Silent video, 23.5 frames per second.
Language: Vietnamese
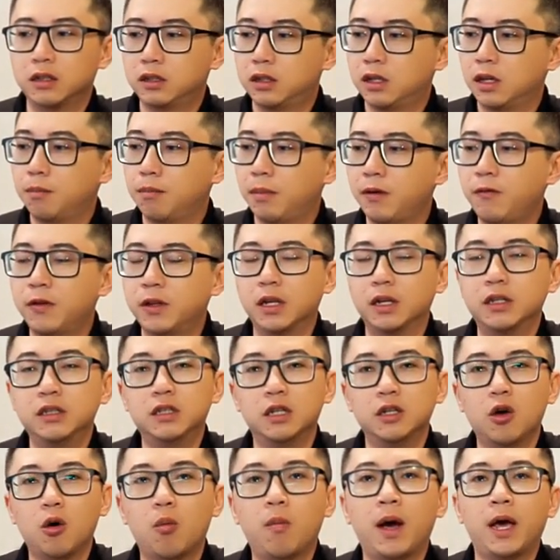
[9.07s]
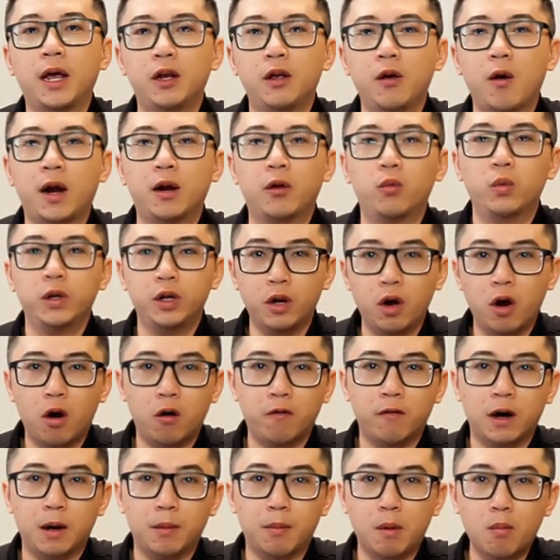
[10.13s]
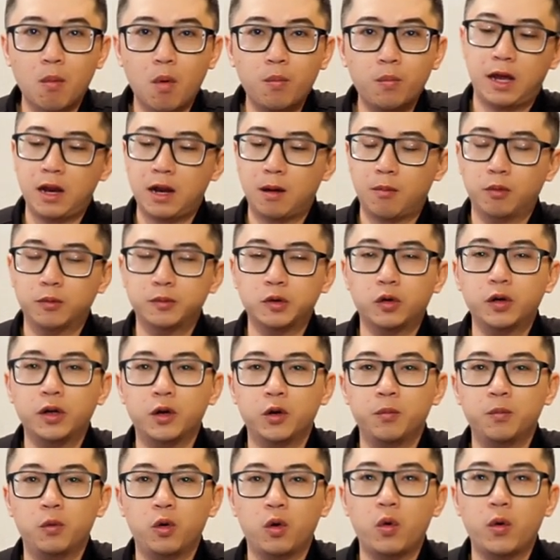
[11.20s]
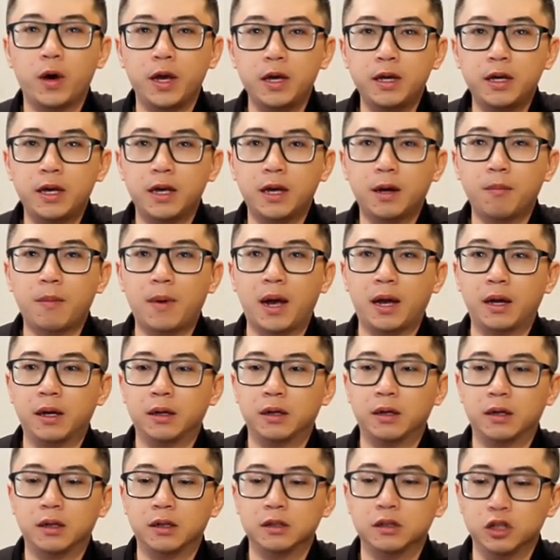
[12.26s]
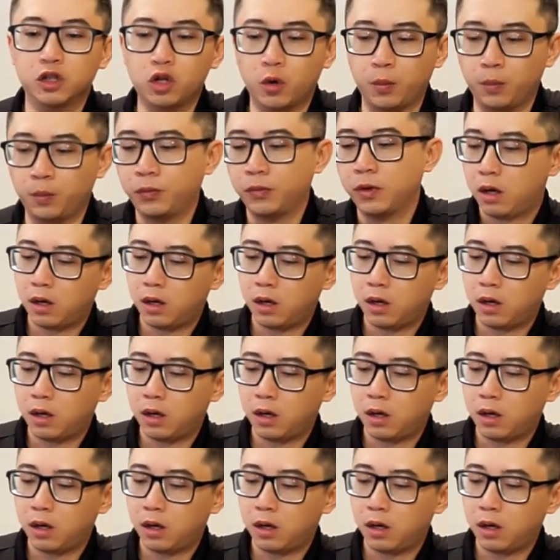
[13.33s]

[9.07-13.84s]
trên máy vi tính sử dụng hệ điều hành Windows và MacBook. Đây là một số điểm lưu ý khi các bạn sử dụng.